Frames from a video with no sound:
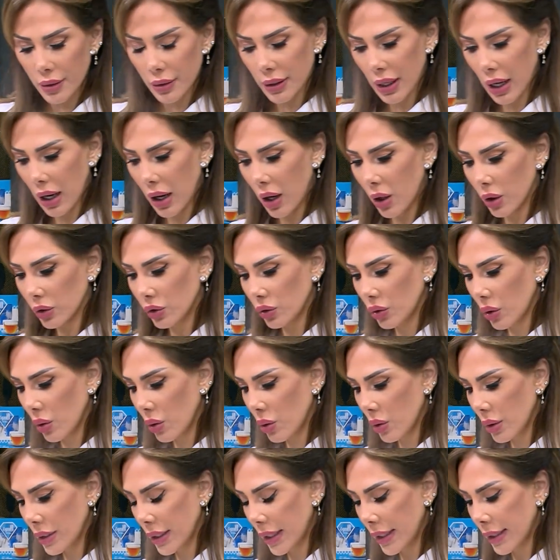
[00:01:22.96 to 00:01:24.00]
رح احطه
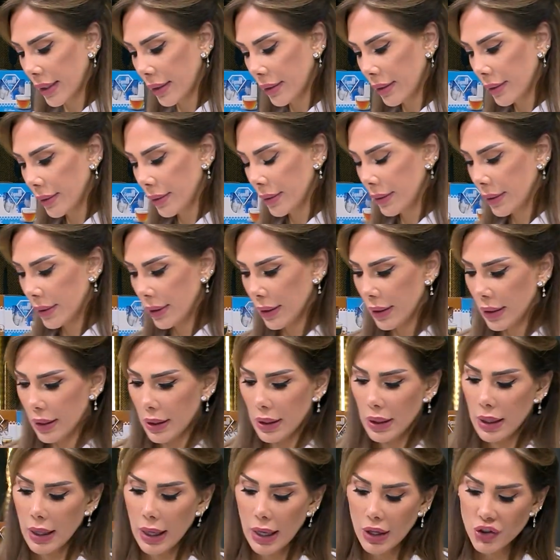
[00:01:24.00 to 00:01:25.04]
هون انا عشان يرجع
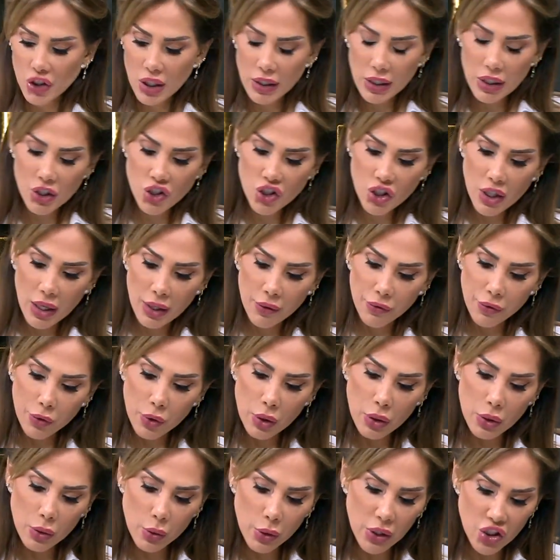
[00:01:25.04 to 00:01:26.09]
يفك عشان يرجع
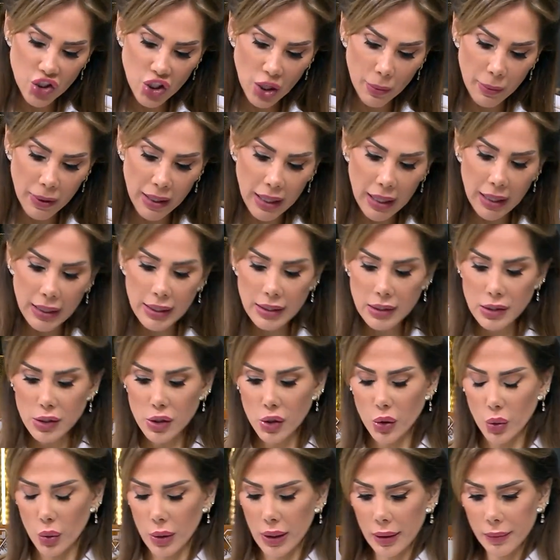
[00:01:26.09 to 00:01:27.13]
يفك ويرجع مرحله
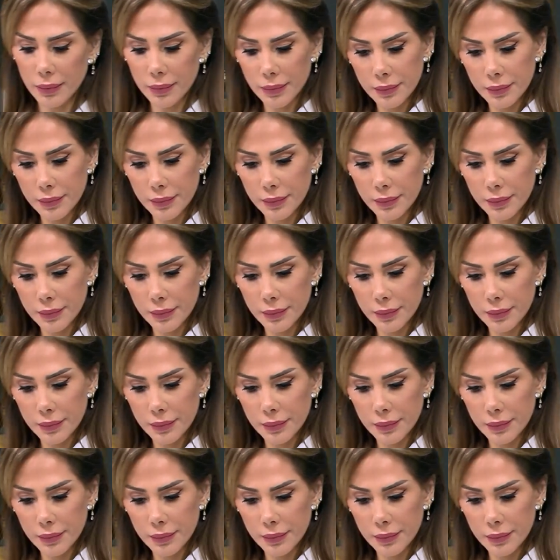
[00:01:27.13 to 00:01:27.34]
سيوله